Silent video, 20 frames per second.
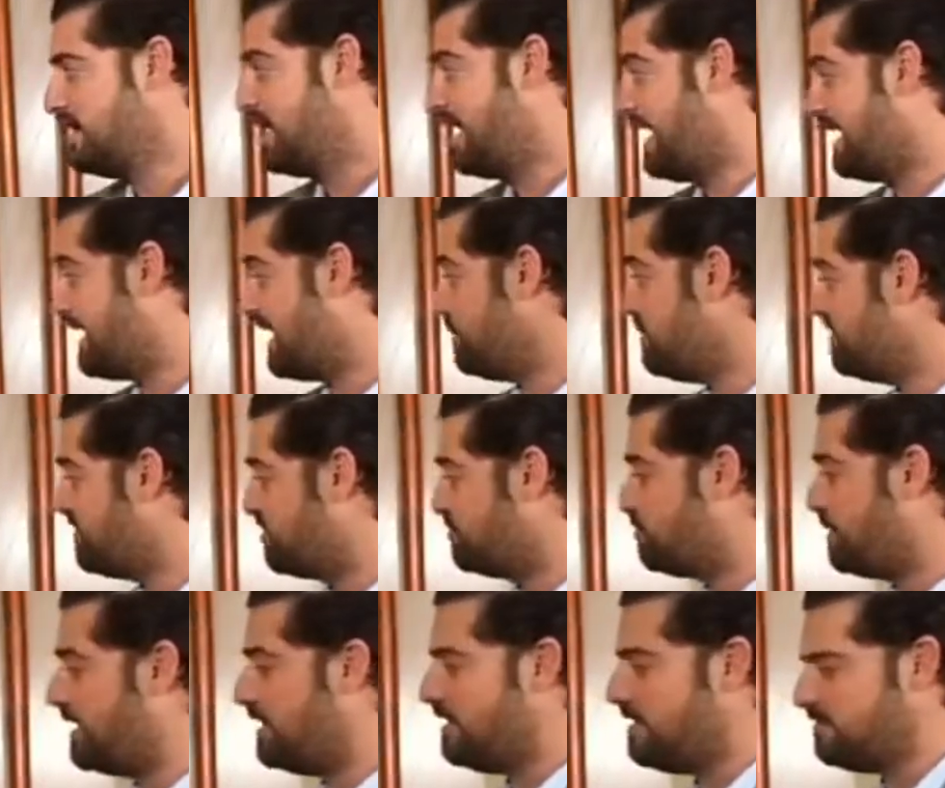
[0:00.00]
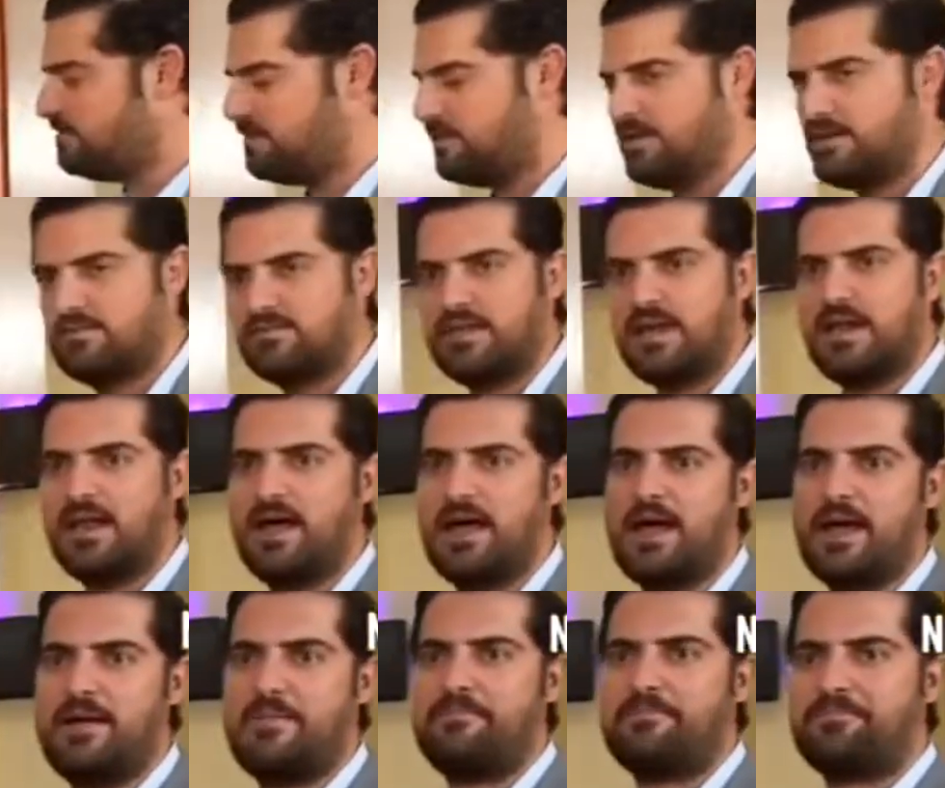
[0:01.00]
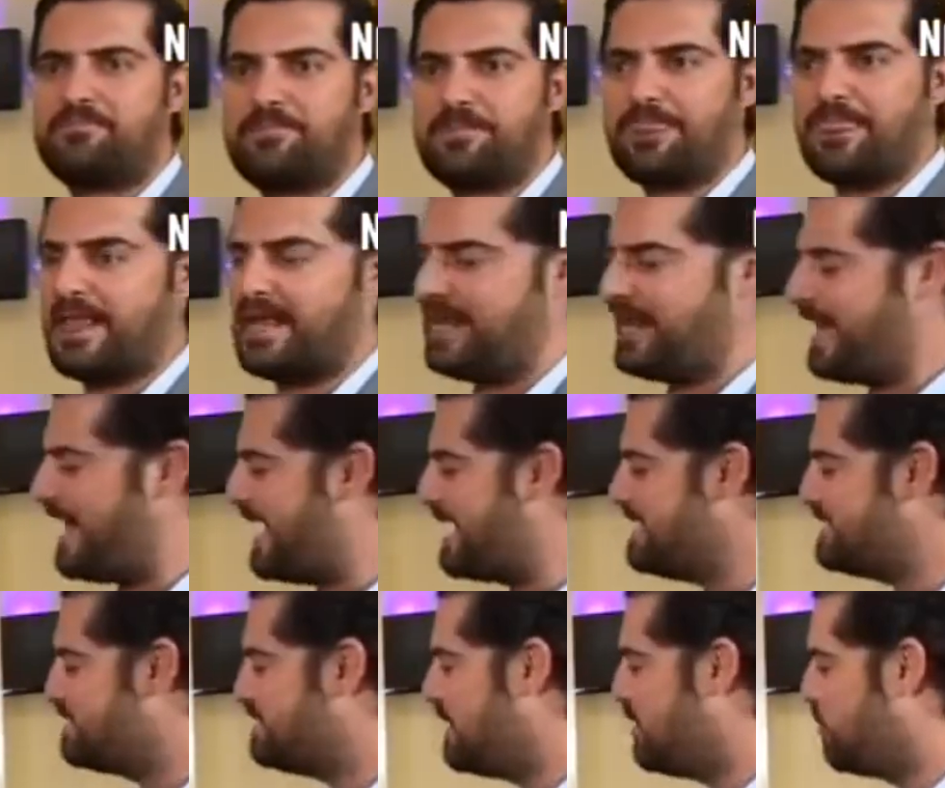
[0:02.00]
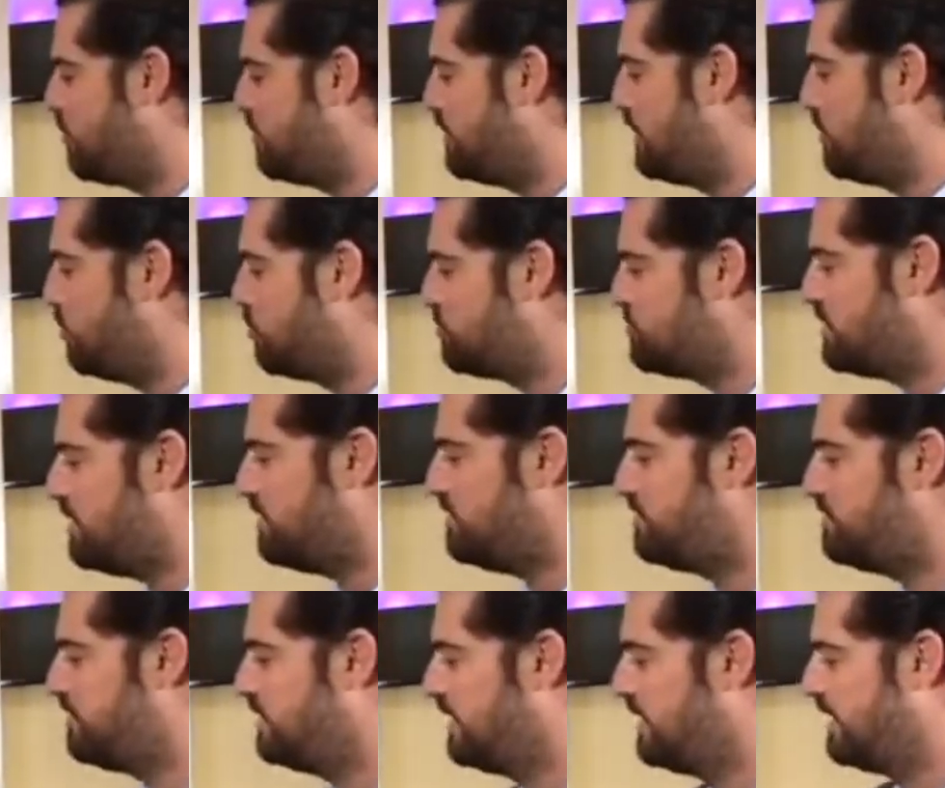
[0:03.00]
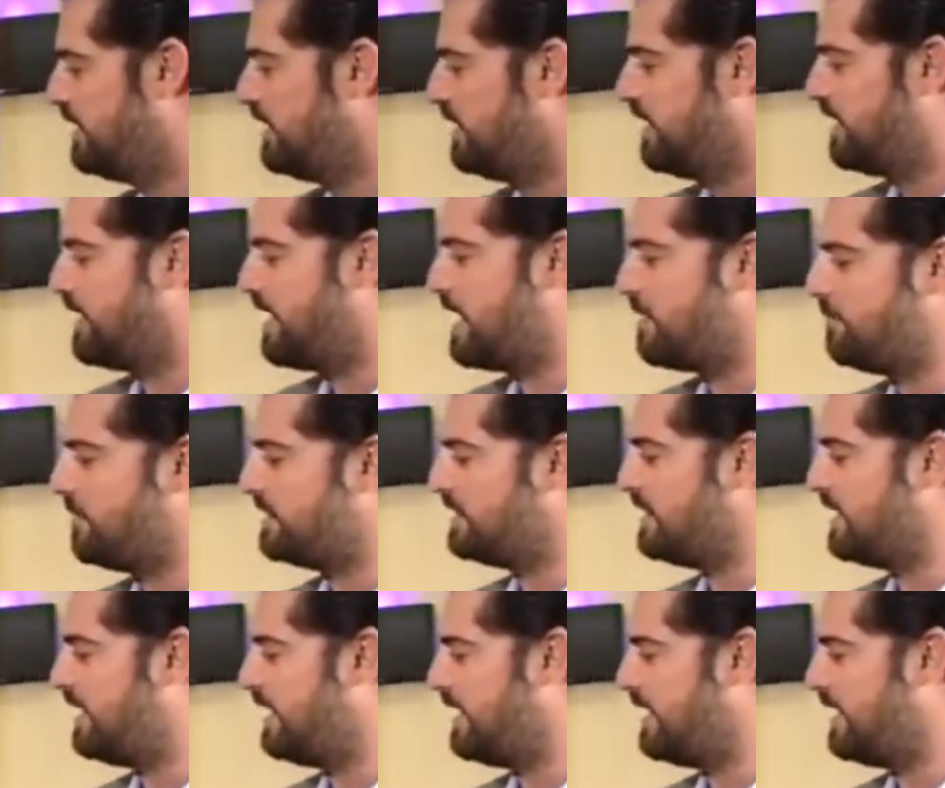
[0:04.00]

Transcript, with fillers: Aquí a mis espaldas está la, la isla donde los chefs realmente